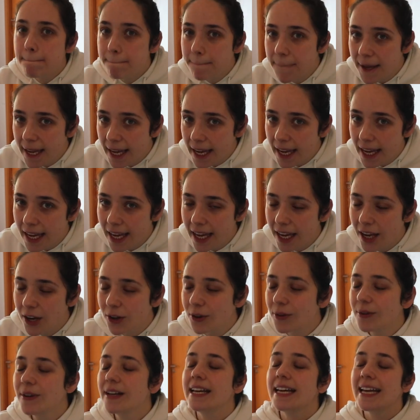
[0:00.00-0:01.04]

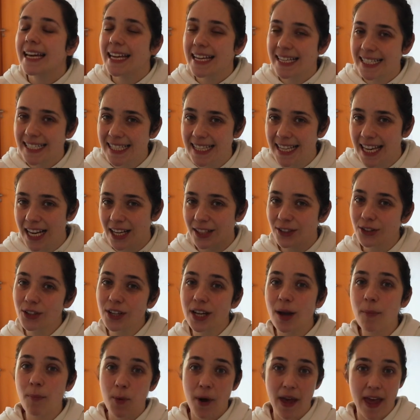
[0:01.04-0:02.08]
pero es cierto
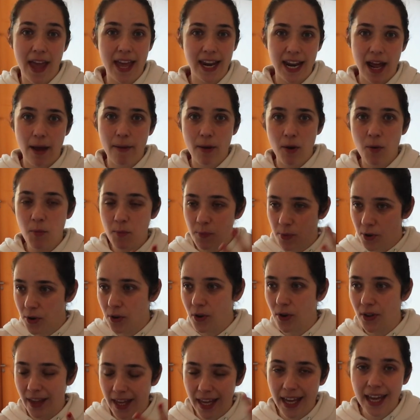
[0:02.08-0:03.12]
que pueden haber un
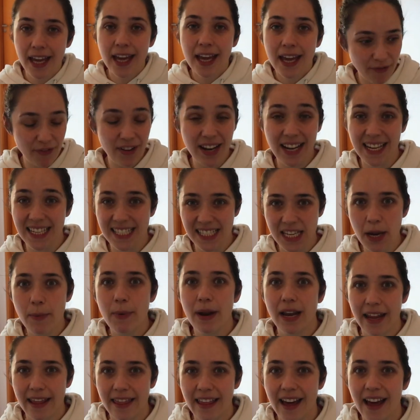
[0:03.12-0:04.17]
poco de
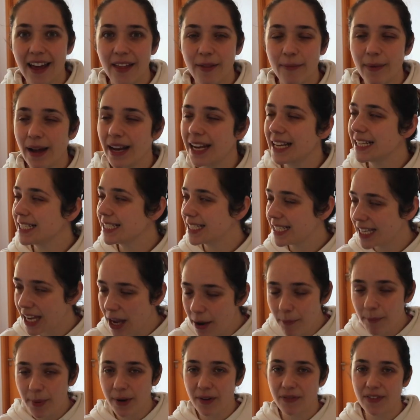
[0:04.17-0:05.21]
flexibilidad, ¿vale?
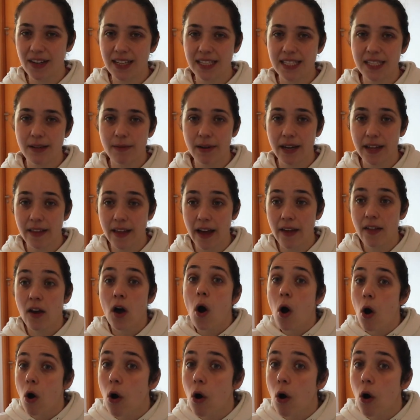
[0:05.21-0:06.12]
Siempre flexibilidad.